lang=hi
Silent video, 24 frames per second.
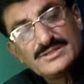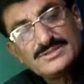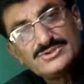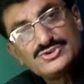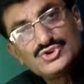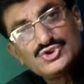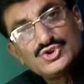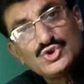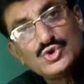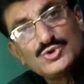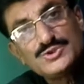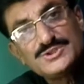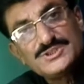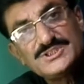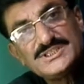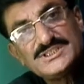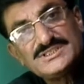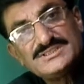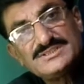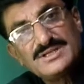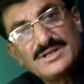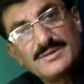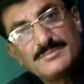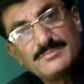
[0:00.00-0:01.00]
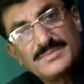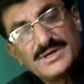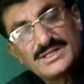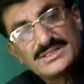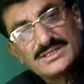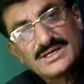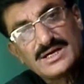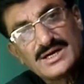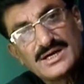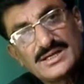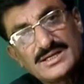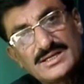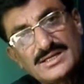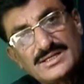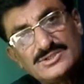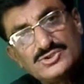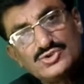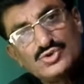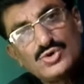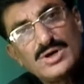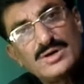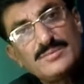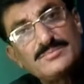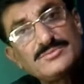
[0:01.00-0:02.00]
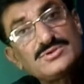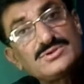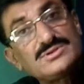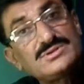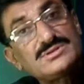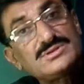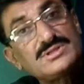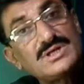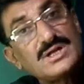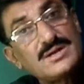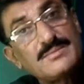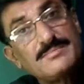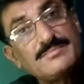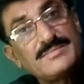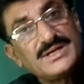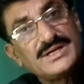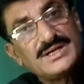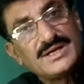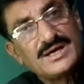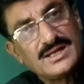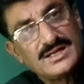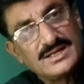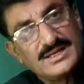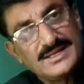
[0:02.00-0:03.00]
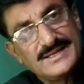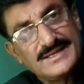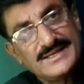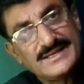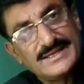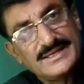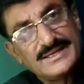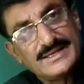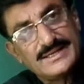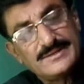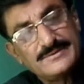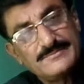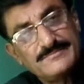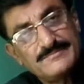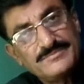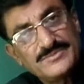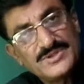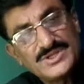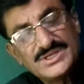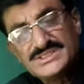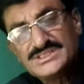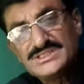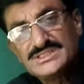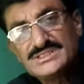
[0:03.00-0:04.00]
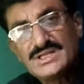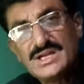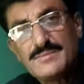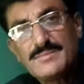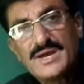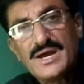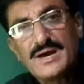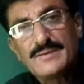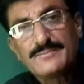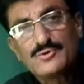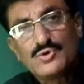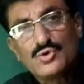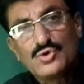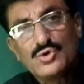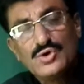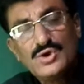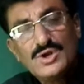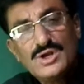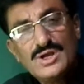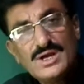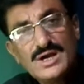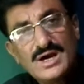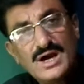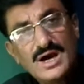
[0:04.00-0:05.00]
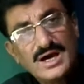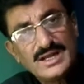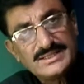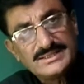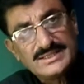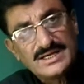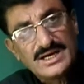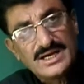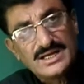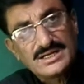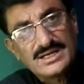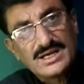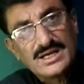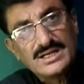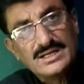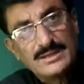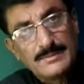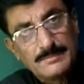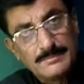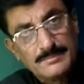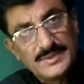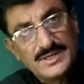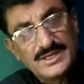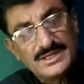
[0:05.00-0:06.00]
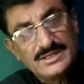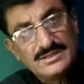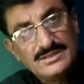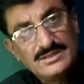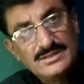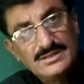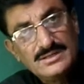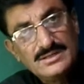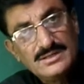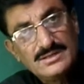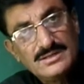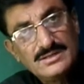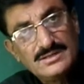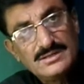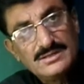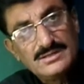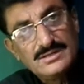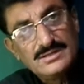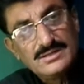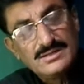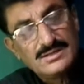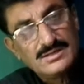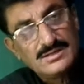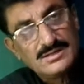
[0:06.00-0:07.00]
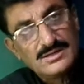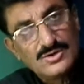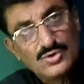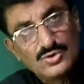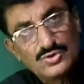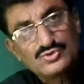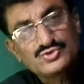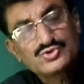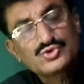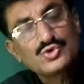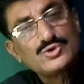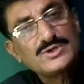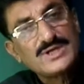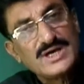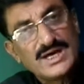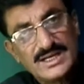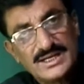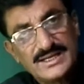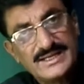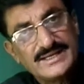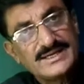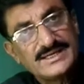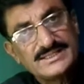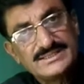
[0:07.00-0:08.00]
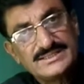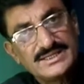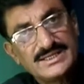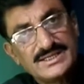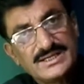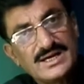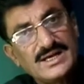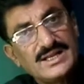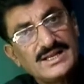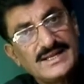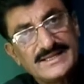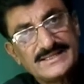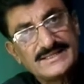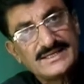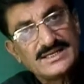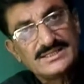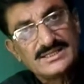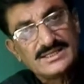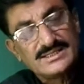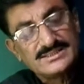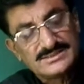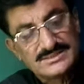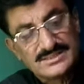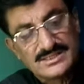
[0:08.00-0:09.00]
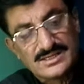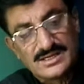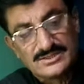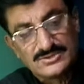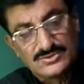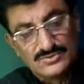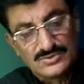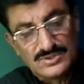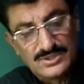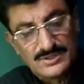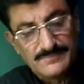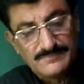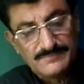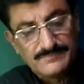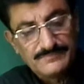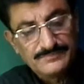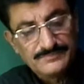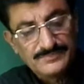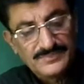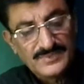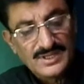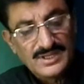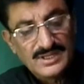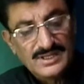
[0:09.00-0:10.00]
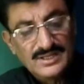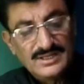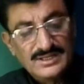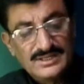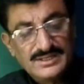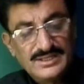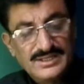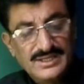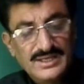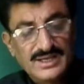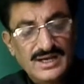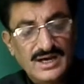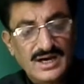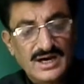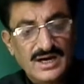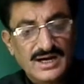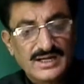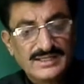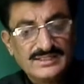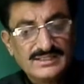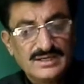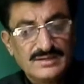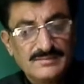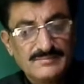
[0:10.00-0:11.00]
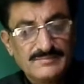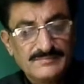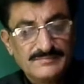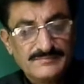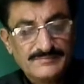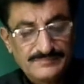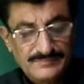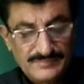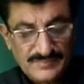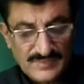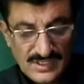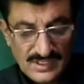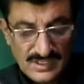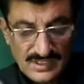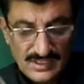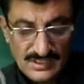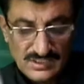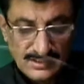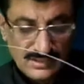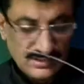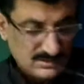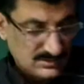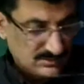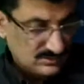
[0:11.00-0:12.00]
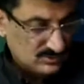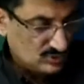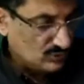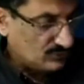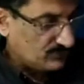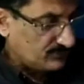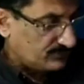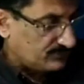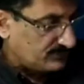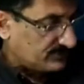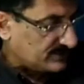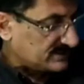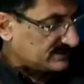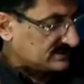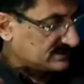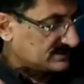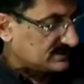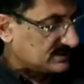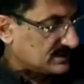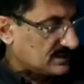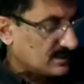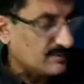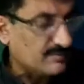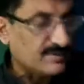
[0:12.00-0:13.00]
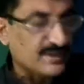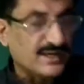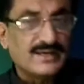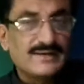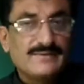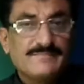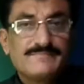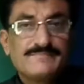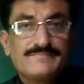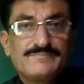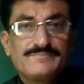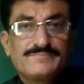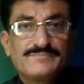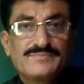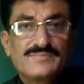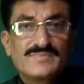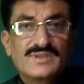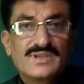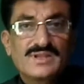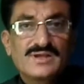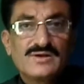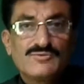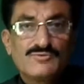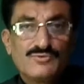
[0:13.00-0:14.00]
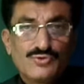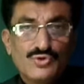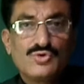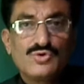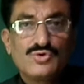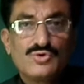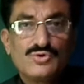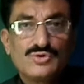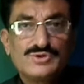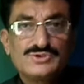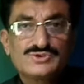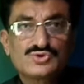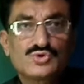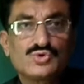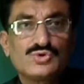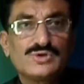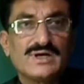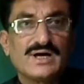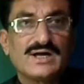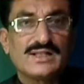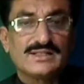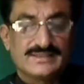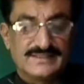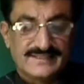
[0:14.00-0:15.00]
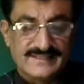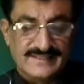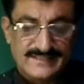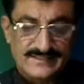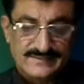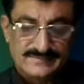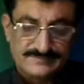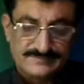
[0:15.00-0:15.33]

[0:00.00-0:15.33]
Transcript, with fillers: चौंतीस नंबर तार की जो हम तरम में डालने लगे हैं इसी तरह मैं आपको हर तार का नंबर और उसको डालने का तरीका अलहदा अलग सिखा दूंगा ये आज हम जो फर्स्ट तरब है वो इसको डालते हैं